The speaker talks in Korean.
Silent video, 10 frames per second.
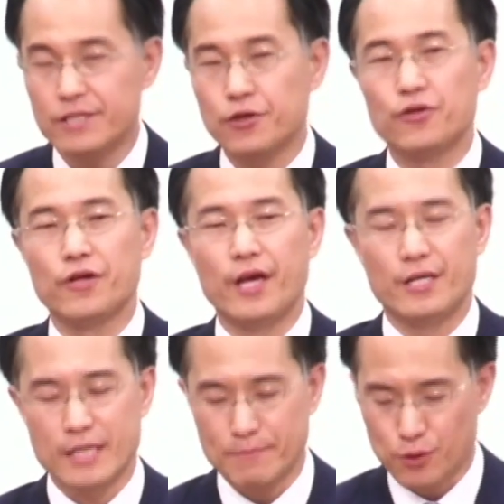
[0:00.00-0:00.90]
저녁에
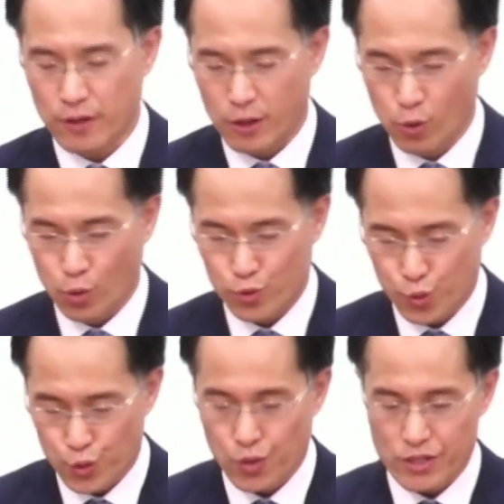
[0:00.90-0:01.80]
참석하라고
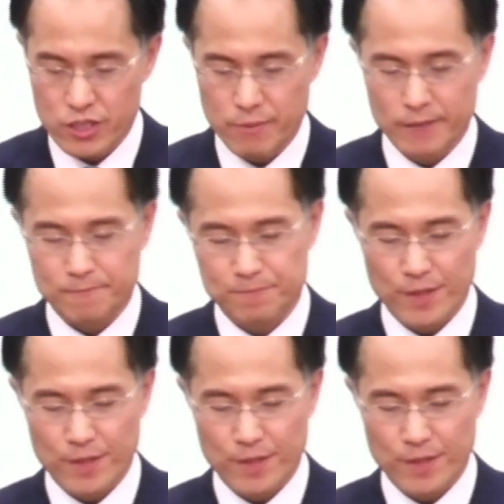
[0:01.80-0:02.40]
초청하시지만